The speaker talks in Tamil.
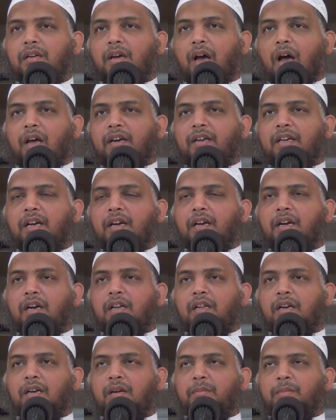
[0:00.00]

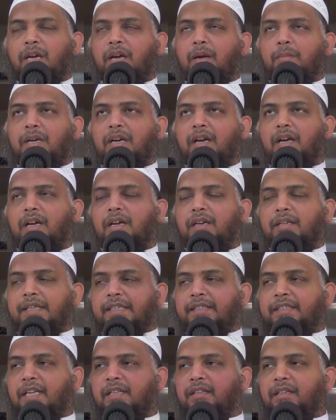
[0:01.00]
காரியங்களில் மிக மிக
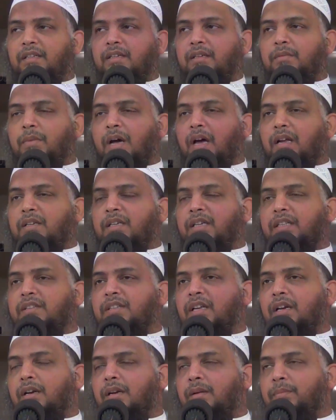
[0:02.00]
கெட்டது
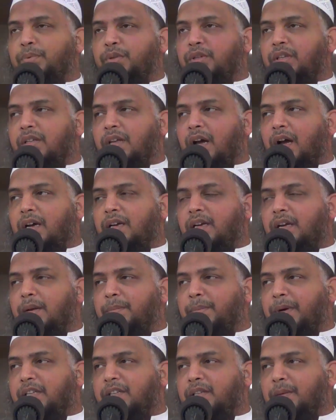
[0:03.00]
மார்க்கத்தில் புதிதாக
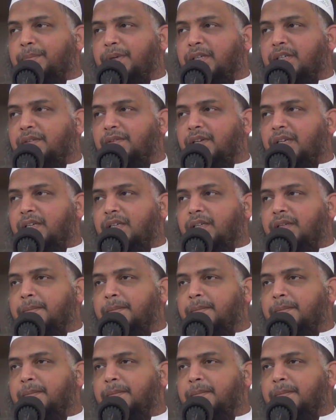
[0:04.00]
ஏற்படுத்தப்பட்டவை